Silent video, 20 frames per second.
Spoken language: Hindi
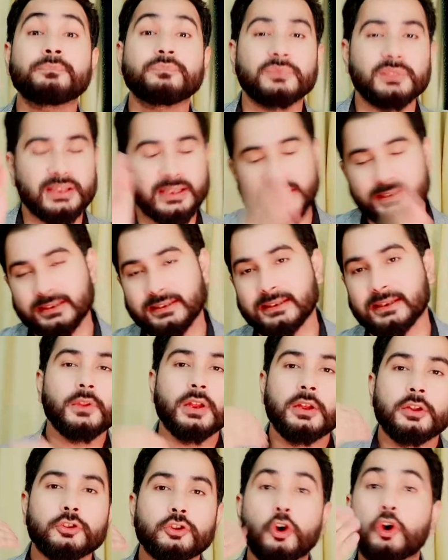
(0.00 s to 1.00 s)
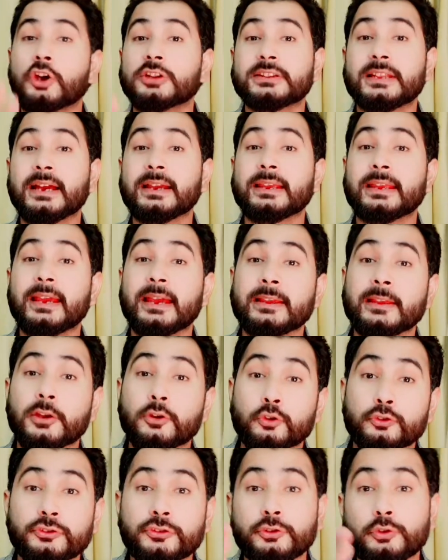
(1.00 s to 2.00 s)
नहीं है तो होता क्या है कि
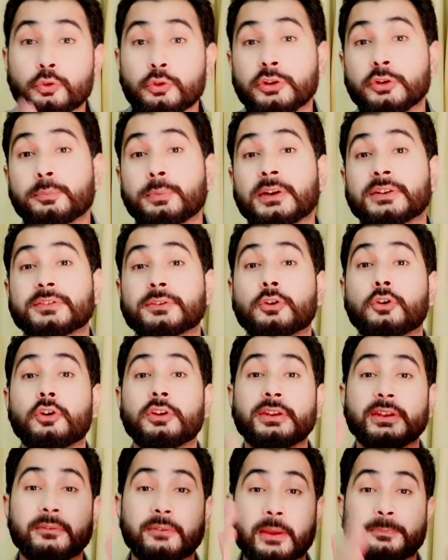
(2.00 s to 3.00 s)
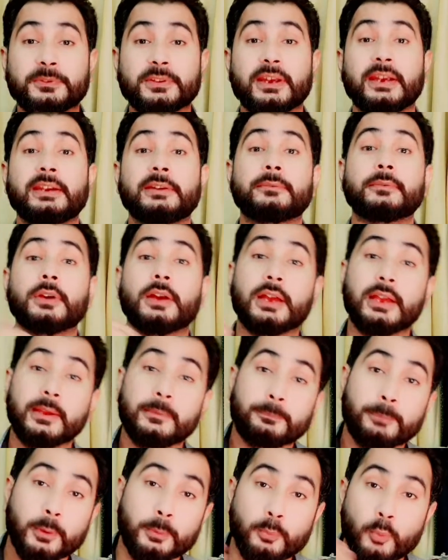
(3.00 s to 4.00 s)
कुछ यूट्यूबर्स को ये वेबसाइट
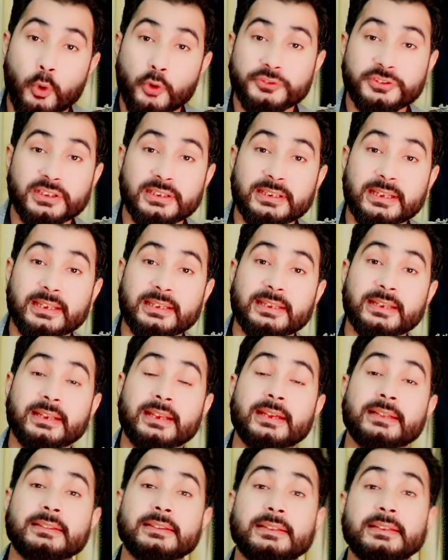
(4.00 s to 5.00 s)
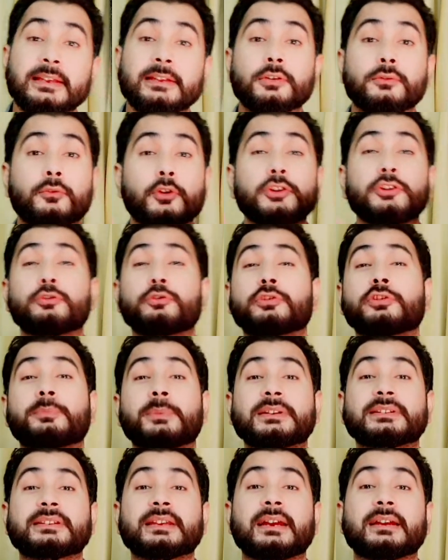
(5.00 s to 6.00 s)
प्रमोट प्रमोशन के लिए कहती हैं तो वो
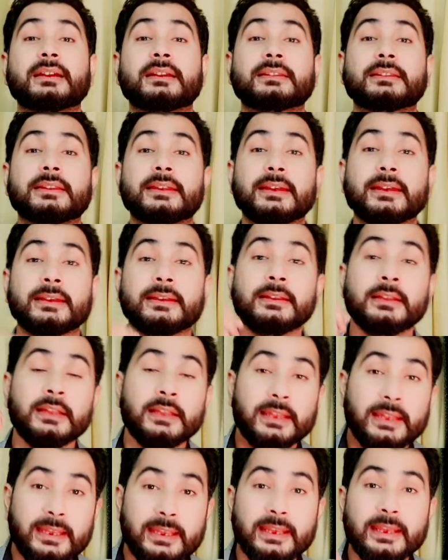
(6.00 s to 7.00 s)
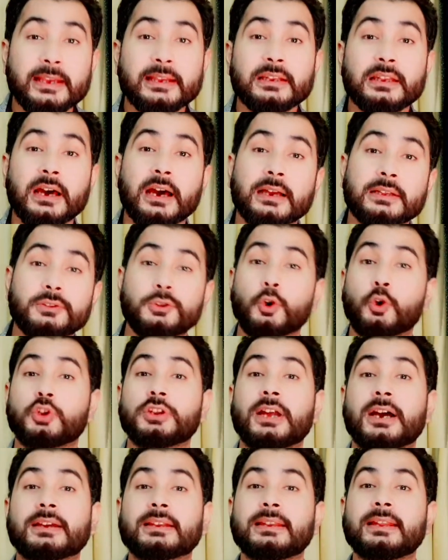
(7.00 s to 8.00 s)
यूट्यूबर्स क्या करते हैं एक लाख दो
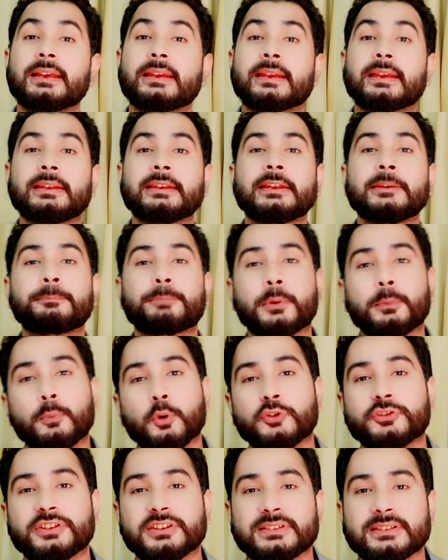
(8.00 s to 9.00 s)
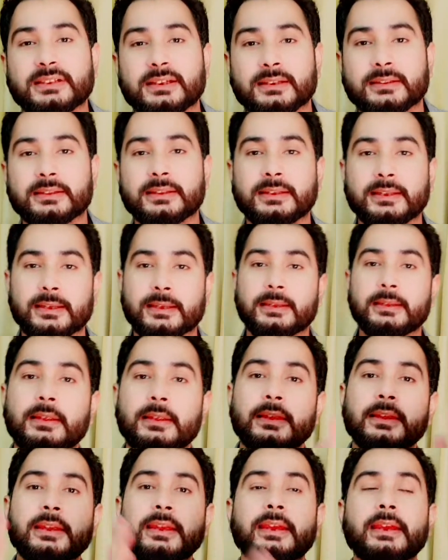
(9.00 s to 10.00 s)
लाख लेके इनकी प्रमोशंस करते हैं
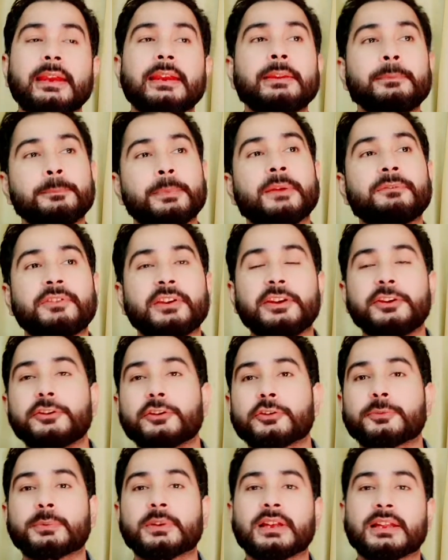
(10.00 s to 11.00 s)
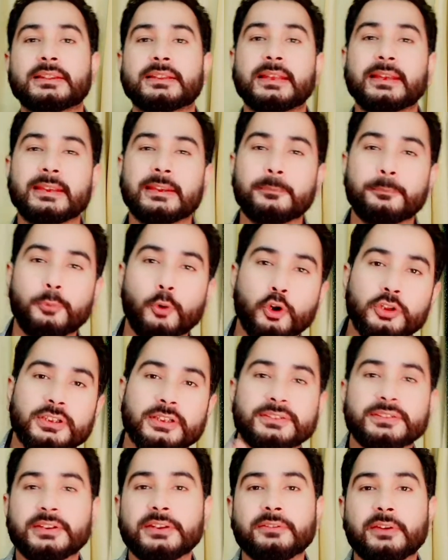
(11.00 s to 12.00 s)
कि इन पे वीडियोस बनाते हैं कि ये बहुत
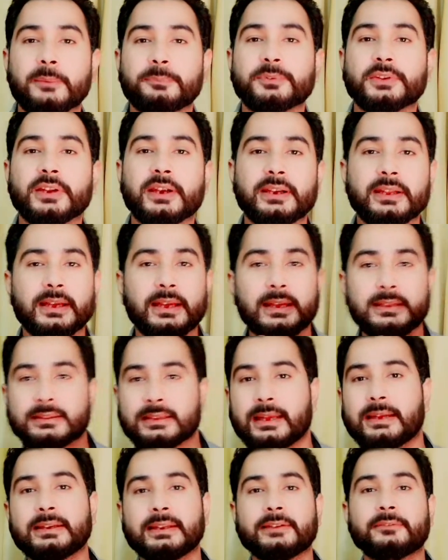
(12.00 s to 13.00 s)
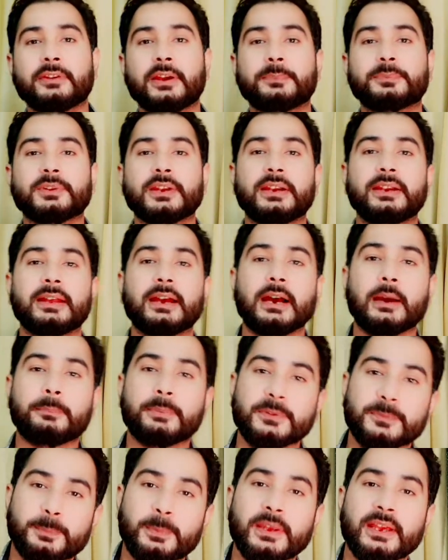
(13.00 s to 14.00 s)
अच्छी वेबसाइट है अथेंटिक वेबसाइट है आप इस
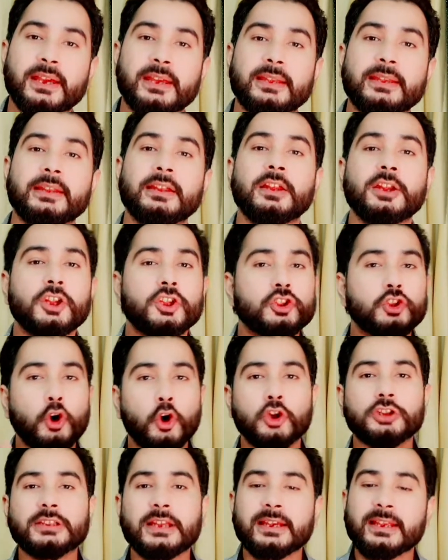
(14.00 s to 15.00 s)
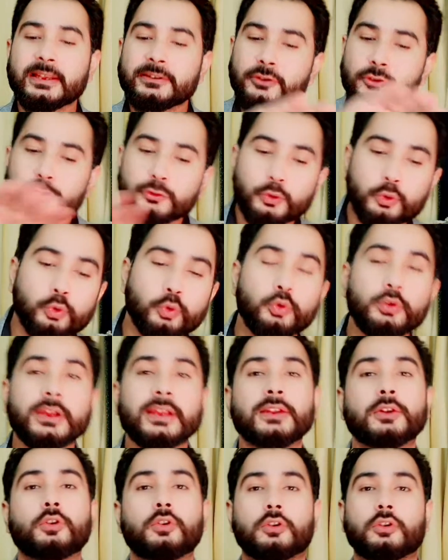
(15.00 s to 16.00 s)
पर आएँ तो होता क्या जो शुरू के
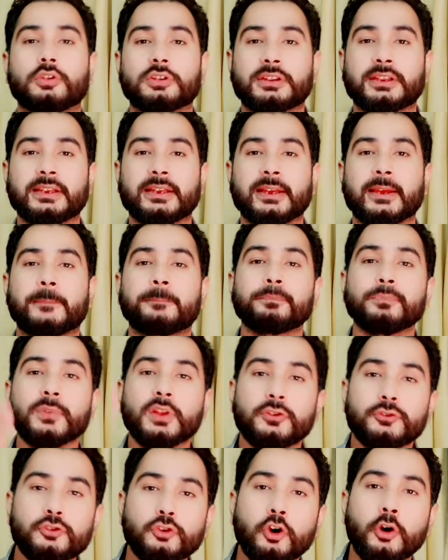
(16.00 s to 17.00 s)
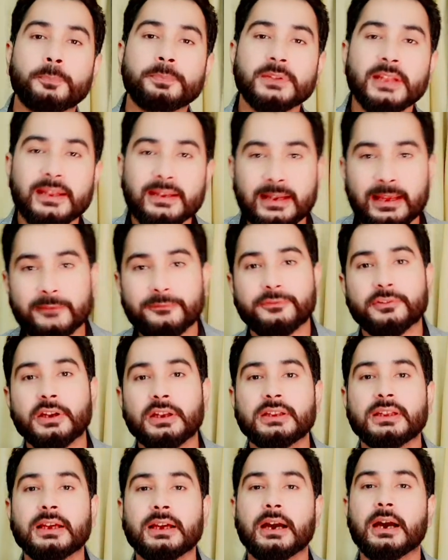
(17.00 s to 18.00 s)
लोग होते हैं जो अपना रेफरल
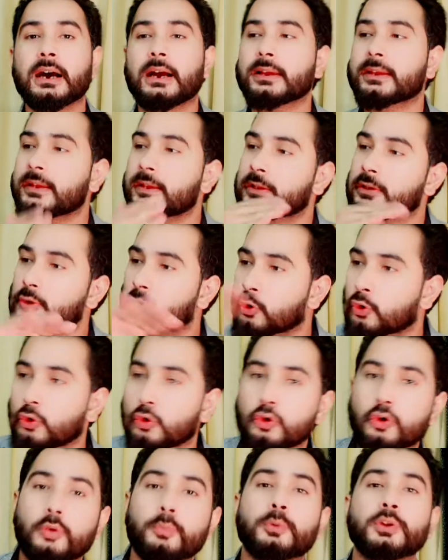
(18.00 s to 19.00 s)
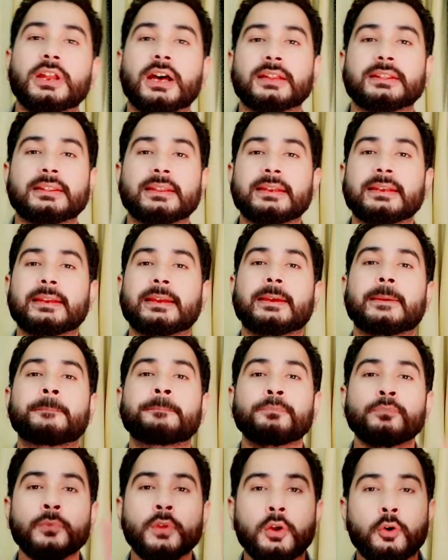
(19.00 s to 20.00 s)
लगा के लोगों को बुलाते हैं
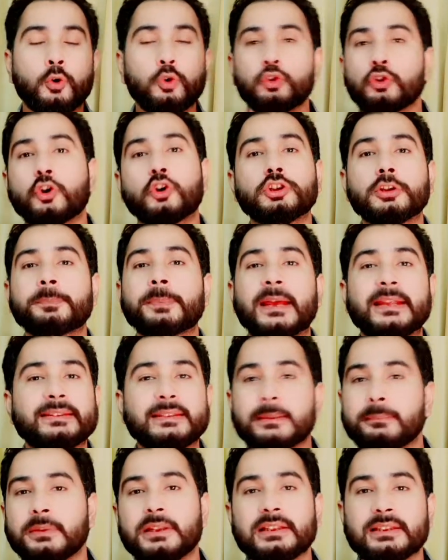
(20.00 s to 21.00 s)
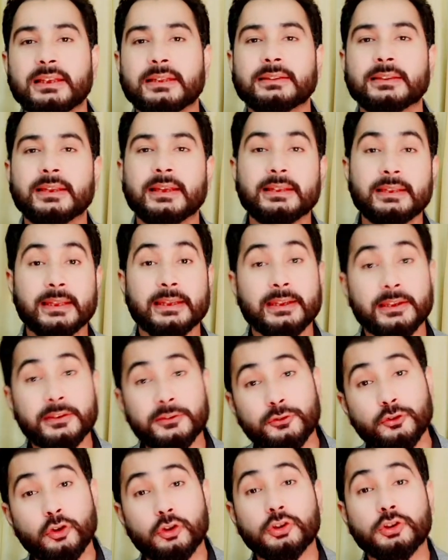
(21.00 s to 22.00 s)
उनको तो पैसे मिल जाते हैं लेकिन
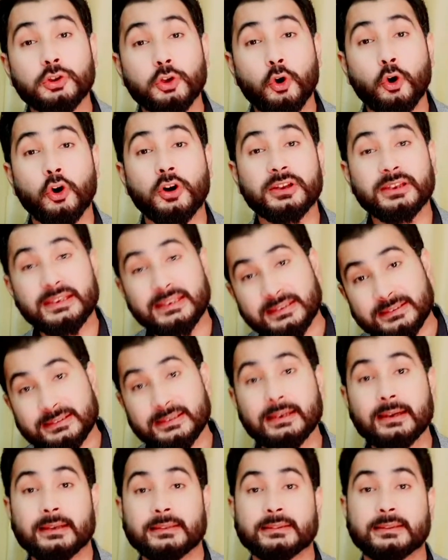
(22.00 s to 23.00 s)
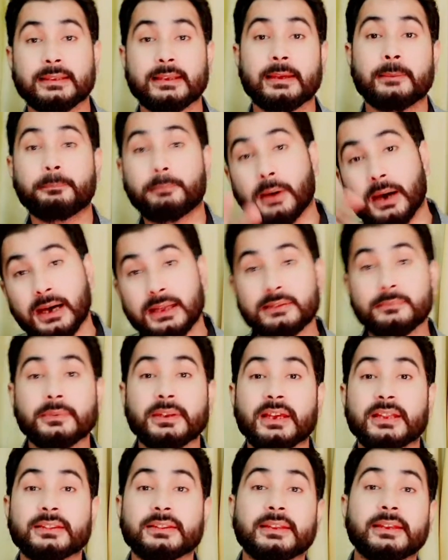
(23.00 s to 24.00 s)
जो लोग नीचे आते हैं बाद में
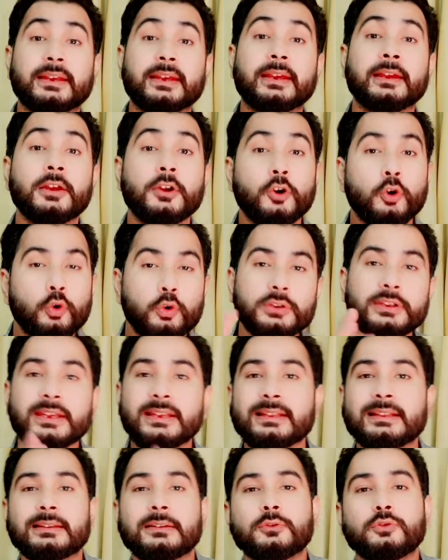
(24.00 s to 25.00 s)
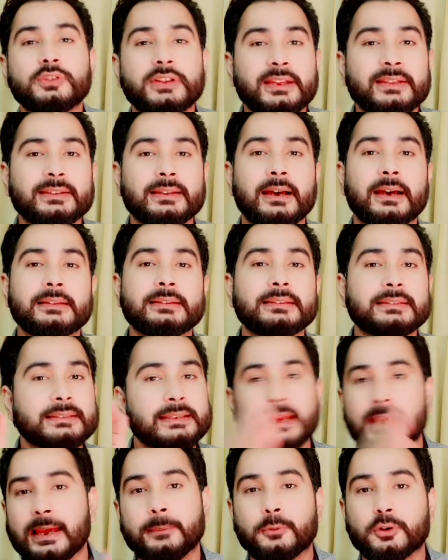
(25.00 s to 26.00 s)
आते हैं उनके उनके साथ
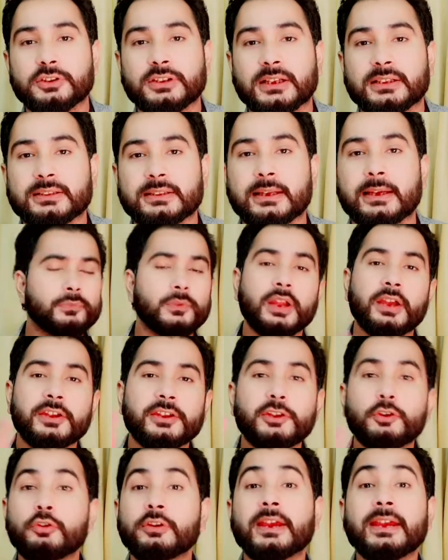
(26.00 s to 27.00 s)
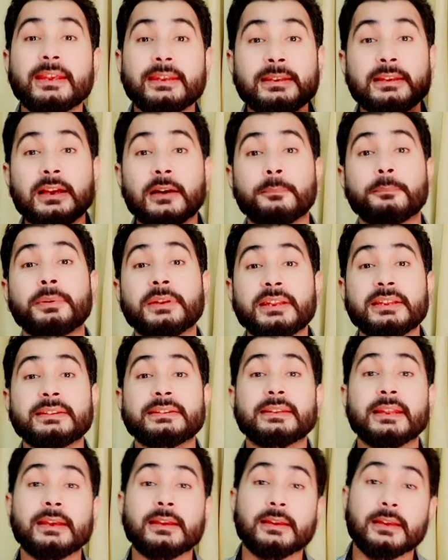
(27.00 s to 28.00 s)
स्कैम हो जाता है क्योंकि इन कंपनीज़
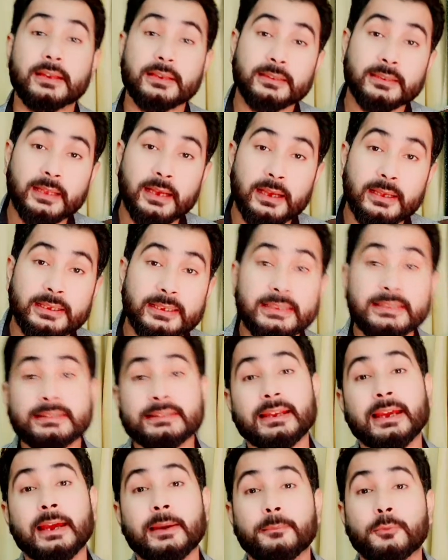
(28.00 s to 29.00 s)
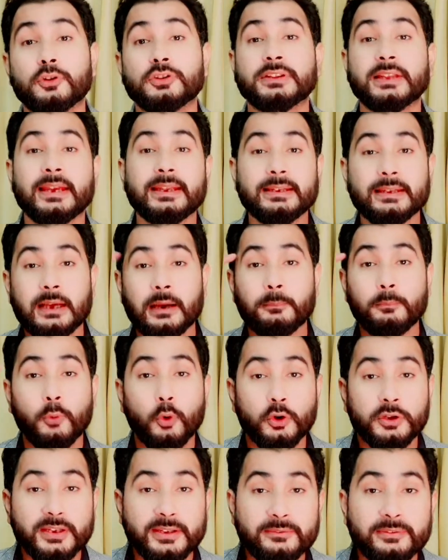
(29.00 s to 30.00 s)
ने करना ही स्कैम होता है इनका
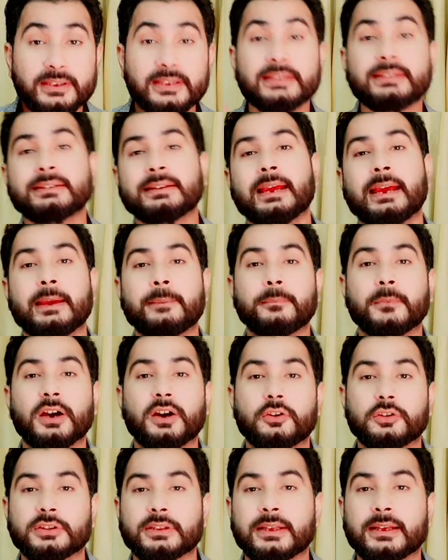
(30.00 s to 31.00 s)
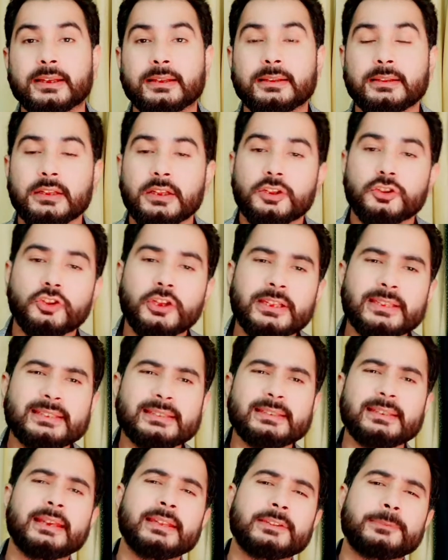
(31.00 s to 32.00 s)
मोटिव ही स्कैम का होता है तो
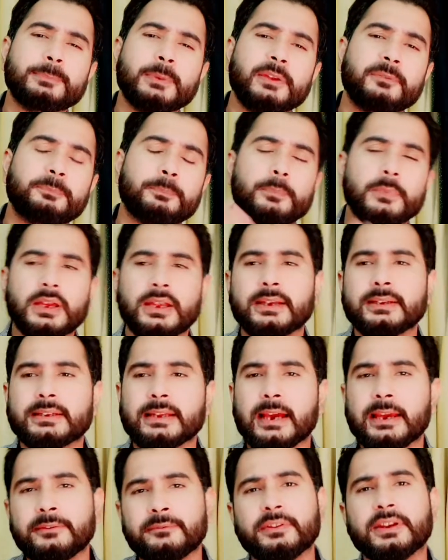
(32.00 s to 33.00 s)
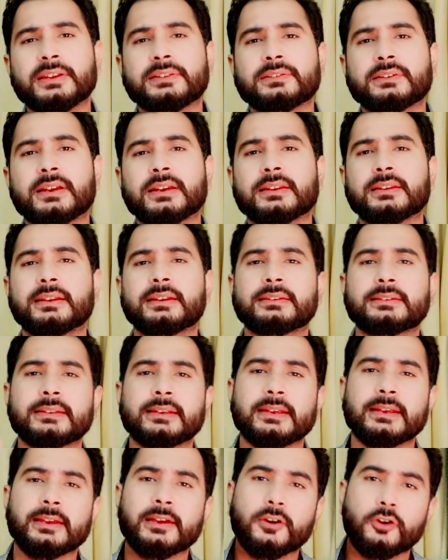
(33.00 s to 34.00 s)
इसलिए इस पर टाइम वेस्ट करने
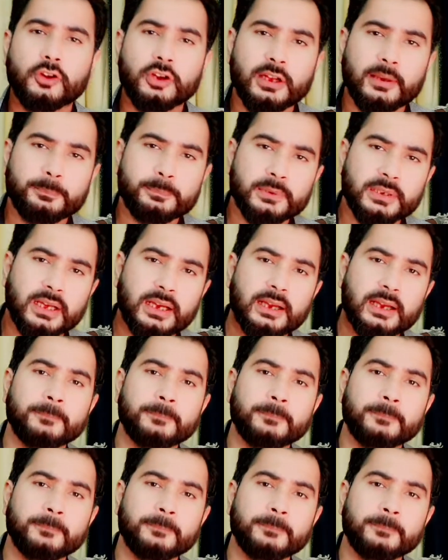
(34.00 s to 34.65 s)
से और अपना